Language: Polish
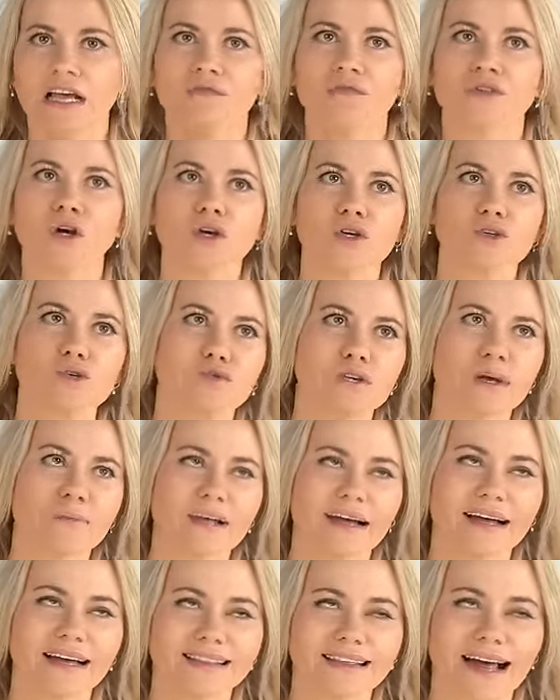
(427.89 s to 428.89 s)
No i rzutem
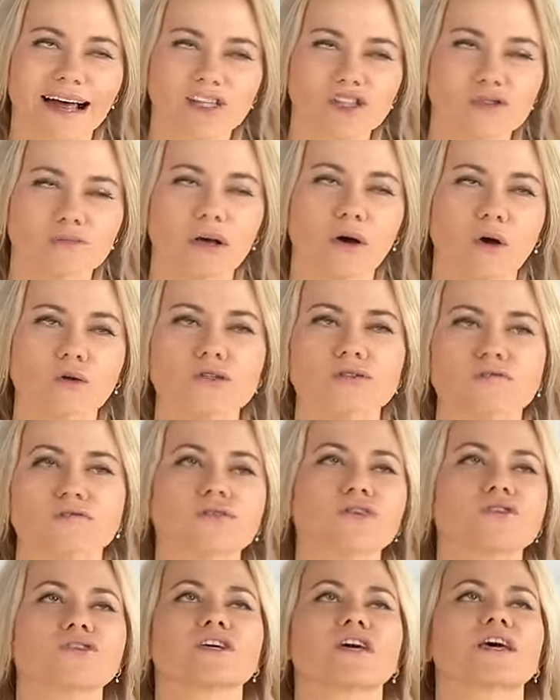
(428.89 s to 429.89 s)
na taśmę
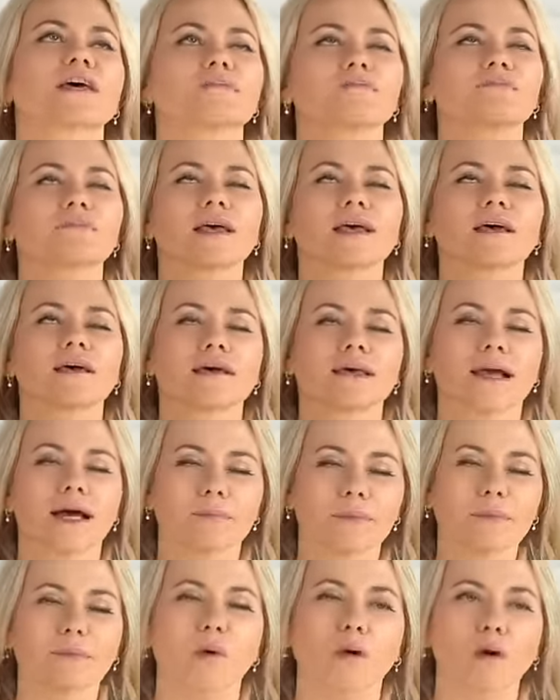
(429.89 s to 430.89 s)
oczywiście
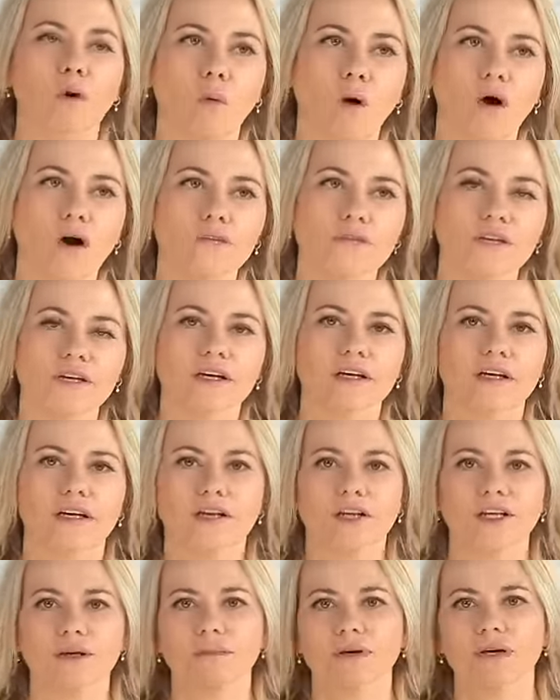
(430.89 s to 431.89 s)
jakby pokłony,
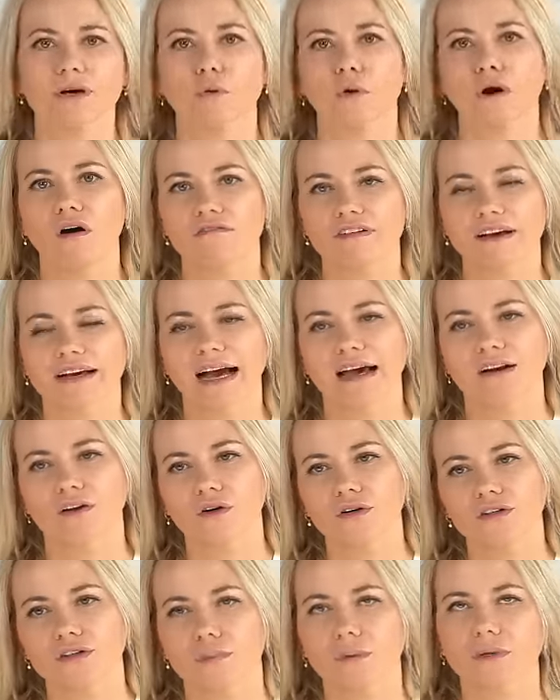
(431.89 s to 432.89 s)
chylimy głowę
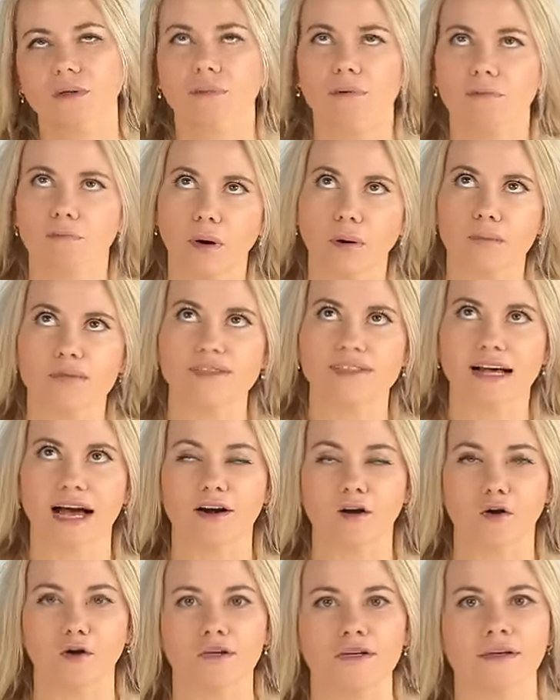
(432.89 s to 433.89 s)
Karoli, no bo to był pomysł
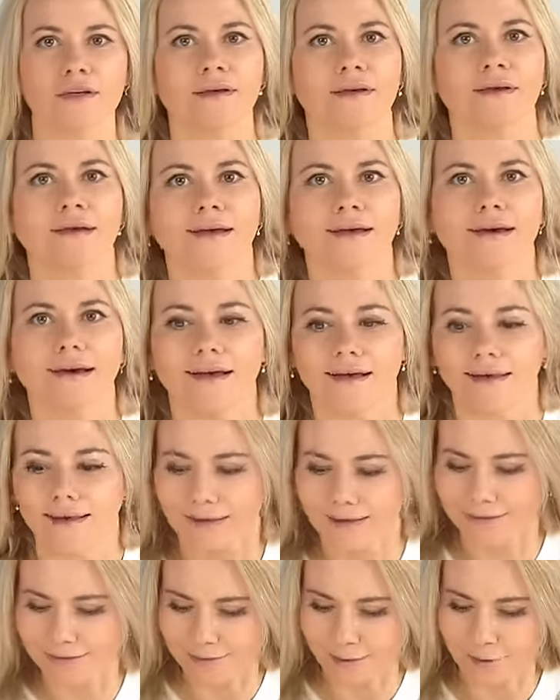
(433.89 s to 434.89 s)
Karoli,
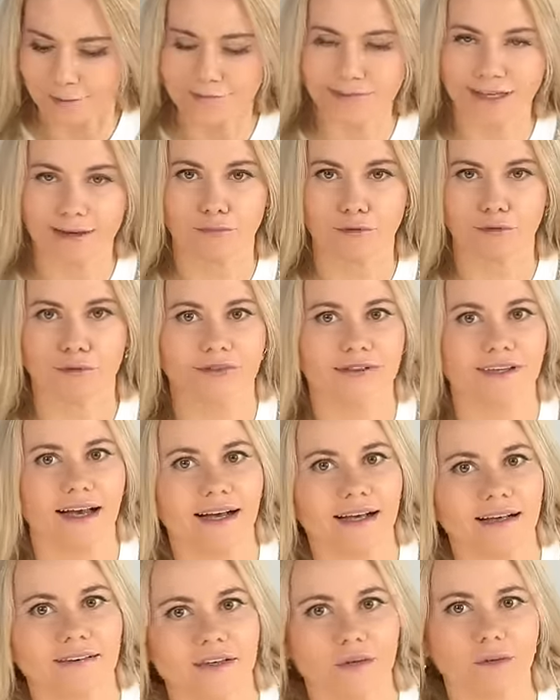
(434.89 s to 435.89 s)
e, są te buty,
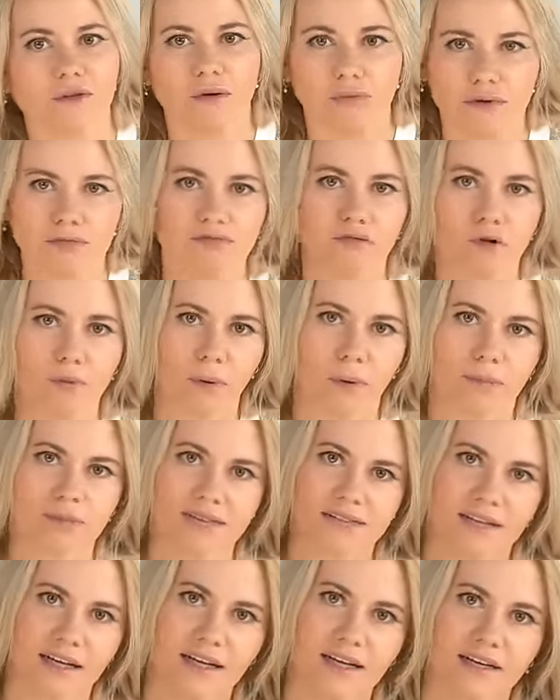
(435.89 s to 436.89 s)
tak? No bo to był twój
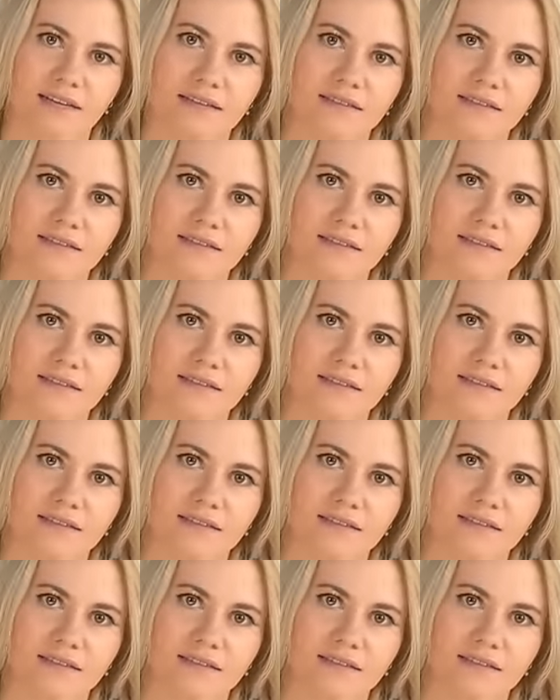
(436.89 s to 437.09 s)
pomysł, tak?